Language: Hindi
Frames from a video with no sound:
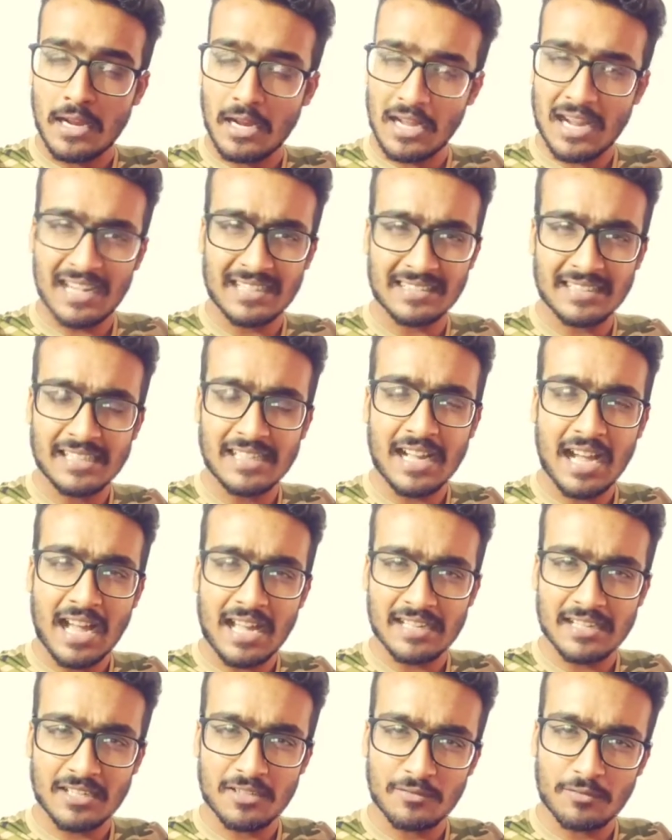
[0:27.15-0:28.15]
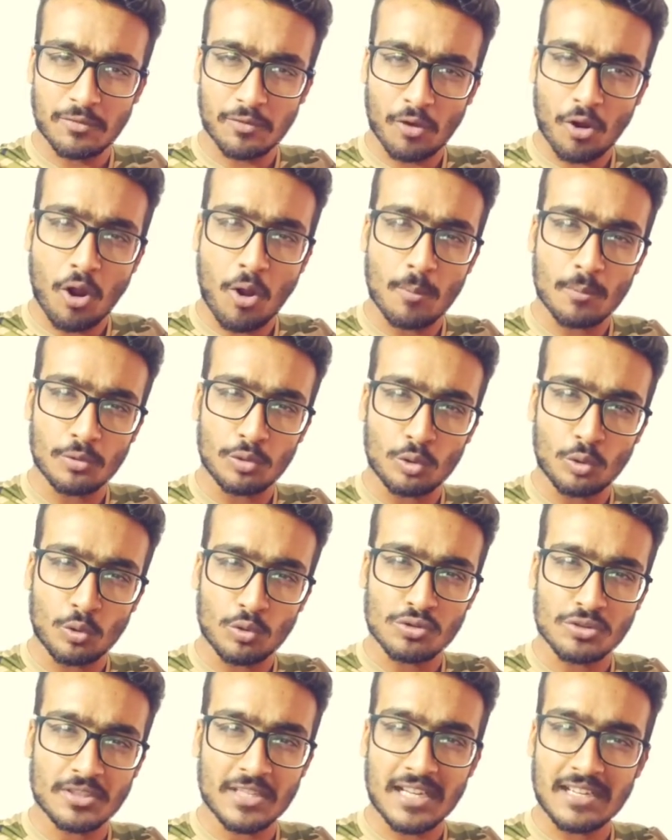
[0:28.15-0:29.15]
कार्तिक आर्यन फ्रॉम
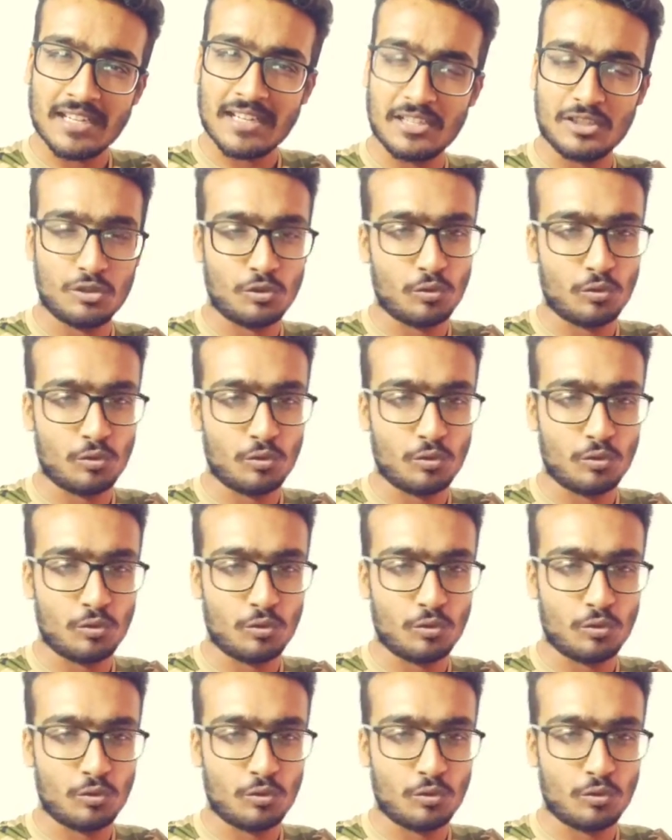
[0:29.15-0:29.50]
दोस्ताना